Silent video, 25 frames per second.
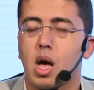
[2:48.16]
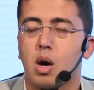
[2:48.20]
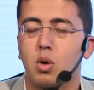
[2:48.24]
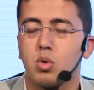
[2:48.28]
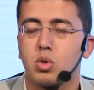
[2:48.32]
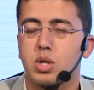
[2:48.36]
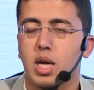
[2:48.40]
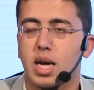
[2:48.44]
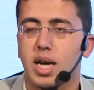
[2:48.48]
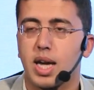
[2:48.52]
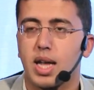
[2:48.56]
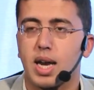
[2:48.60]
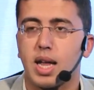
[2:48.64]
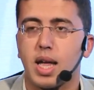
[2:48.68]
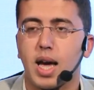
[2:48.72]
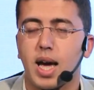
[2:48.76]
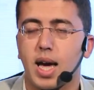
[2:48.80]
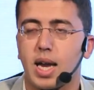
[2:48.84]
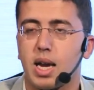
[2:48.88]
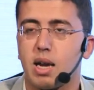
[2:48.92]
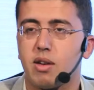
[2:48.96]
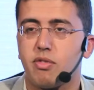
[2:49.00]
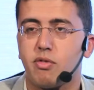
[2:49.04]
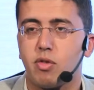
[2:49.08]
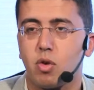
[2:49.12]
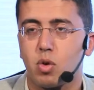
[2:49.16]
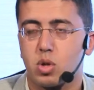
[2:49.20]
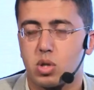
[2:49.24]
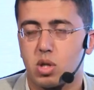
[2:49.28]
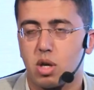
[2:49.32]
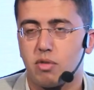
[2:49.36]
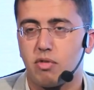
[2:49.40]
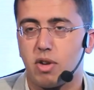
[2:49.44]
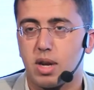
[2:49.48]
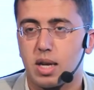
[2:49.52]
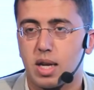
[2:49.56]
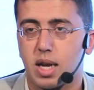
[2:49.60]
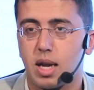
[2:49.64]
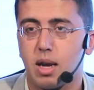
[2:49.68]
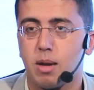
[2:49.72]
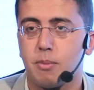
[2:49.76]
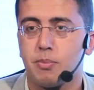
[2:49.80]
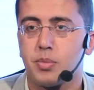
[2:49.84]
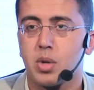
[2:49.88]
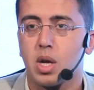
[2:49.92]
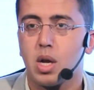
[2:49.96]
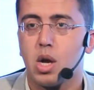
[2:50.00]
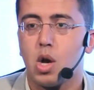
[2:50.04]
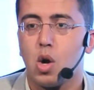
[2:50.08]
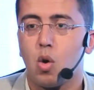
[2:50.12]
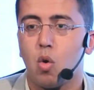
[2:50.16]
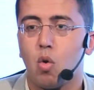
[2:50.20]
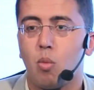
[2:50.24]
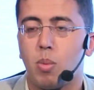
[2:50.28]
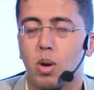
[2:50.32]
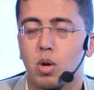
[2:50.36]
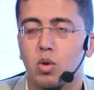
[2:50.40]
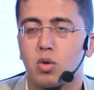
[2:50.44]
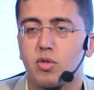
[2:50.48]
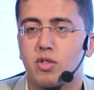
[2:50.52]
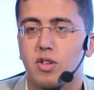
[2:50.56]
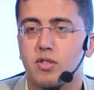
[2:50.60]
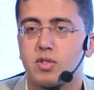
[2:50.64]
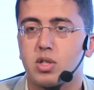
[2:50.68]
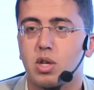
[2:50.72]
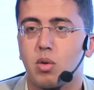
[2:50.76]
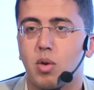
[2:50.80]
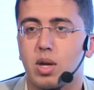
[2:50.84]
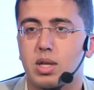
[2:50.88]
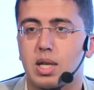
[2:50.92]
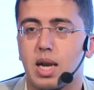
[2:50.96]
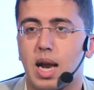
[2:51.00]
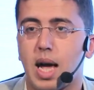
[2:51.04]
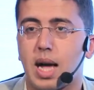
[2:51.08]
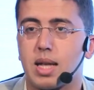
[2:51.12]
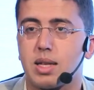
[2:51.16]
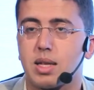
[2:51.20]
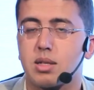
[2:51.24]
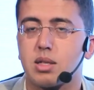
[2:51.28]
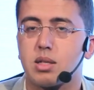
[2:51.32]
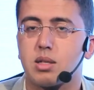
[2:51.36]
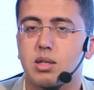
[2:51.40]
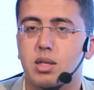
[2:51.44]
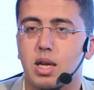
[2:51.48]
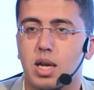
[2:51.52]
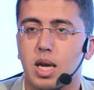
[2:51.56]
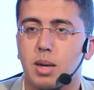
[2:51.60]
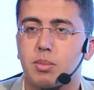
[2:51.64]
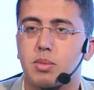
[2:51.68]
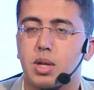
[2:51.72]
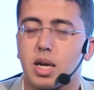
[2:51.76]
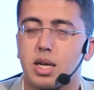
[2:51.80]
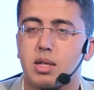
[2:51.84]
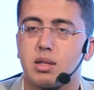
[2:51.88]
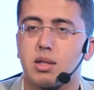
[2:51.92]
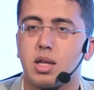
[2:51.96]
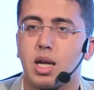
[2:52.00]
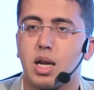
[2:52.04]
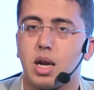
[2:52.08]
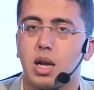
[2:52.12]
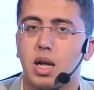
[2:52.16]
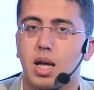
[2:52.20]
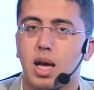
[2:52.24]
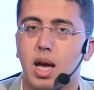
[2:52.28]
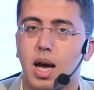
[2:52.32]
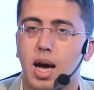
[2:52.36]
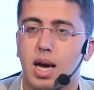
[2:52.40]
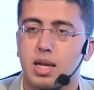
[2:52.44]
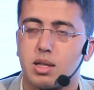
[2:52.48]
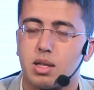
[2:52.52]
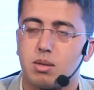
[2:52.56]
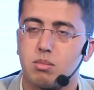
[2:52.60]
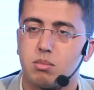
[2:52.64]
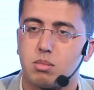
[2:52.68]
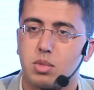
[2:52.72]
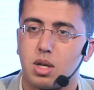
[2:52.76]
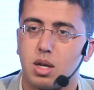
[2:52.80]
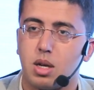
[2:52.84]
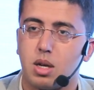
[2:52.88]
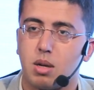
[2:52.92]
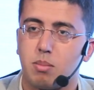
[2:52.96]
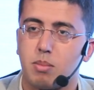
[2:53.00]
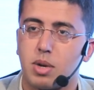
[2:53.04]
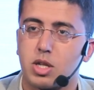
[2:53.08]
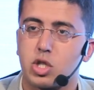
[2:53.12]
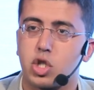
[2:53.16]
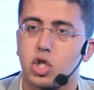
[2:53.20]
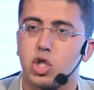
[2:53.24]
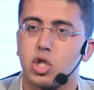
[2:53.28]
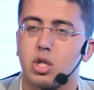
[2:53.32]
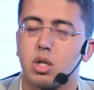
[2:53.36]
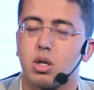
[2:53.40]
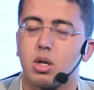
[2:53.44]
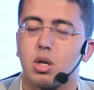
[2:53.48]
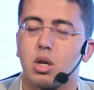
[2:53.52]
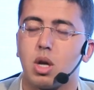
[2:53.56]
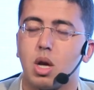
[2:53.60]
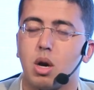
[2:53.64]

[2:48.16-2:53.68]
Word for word: او خلل في وظائف الكلى وبرضه في نفس الوقت العادات السيئه بتاعتنا اللي هي عدم المشي